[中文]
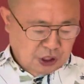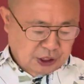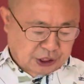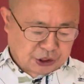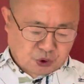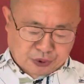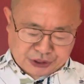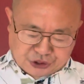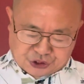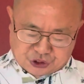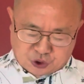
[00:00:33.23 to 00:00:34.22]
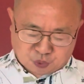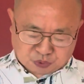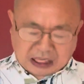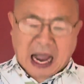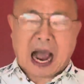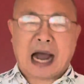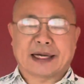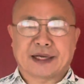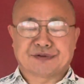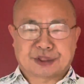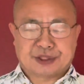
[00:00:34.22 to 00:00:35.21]
可能会使用大
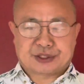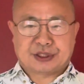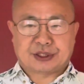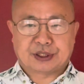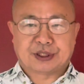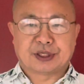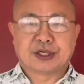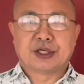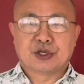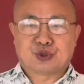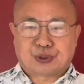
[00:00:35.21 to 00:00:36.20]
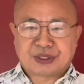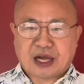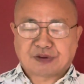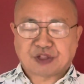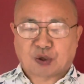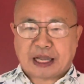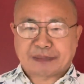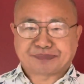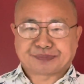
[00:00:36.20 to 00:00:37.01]
量的这个巡航导弹，